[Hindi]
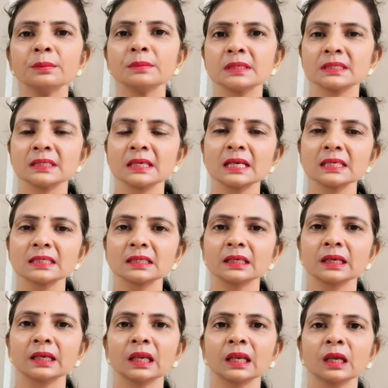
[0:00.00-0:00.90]
मसाज
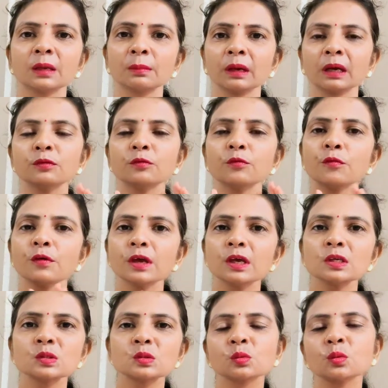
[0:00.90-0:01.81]
करने के बाद
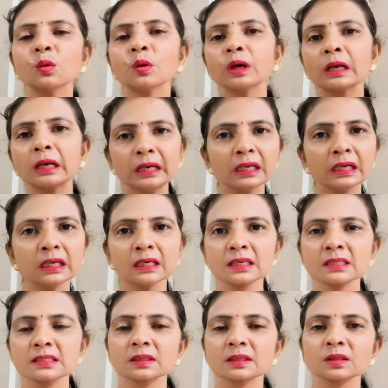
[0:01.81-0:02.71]
फेस को क्लीन कर
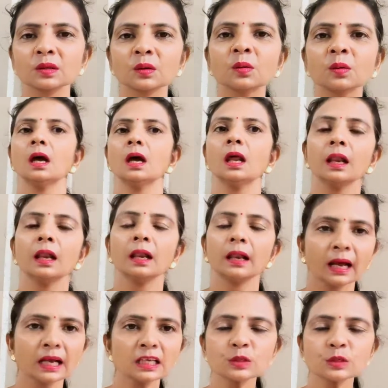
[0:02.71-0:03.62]
सकते हो
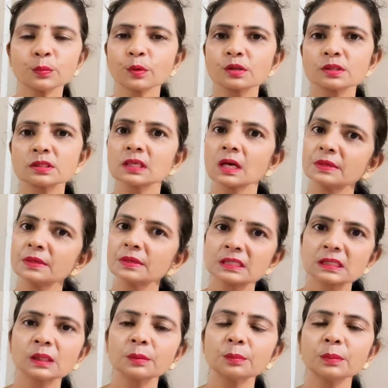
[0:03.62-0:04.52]
लास्ट प्रोसेस आप
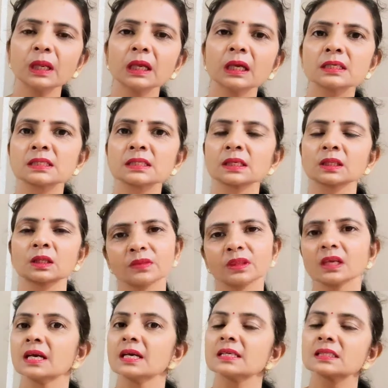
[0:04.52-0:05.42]
स्किप नहीं कर सकते
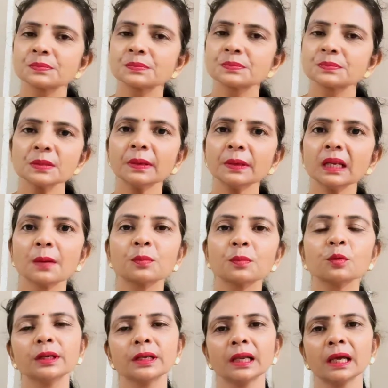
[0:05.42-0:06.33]
सबसे पहले
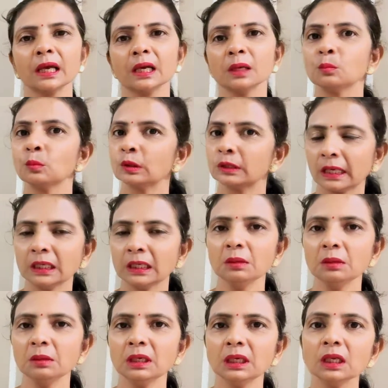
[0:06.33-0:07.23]
आपको लेना है मुल्तानी
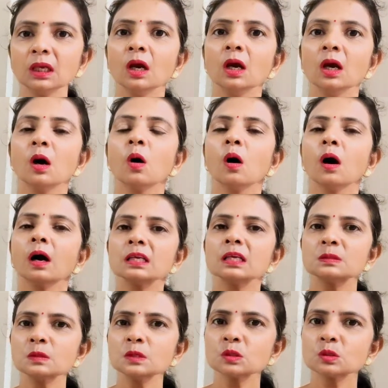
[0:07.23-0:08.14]
मिट्टी और
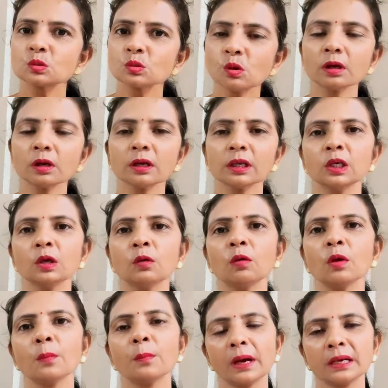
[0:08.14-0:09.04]
इसमें सोख किए
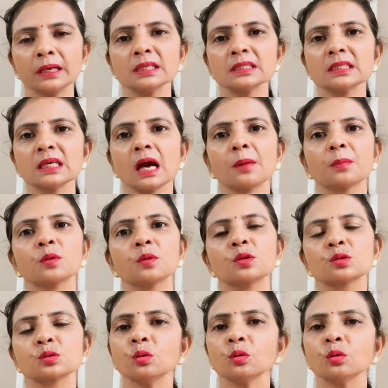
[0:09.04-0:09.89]
हुए पानी से आपको इसको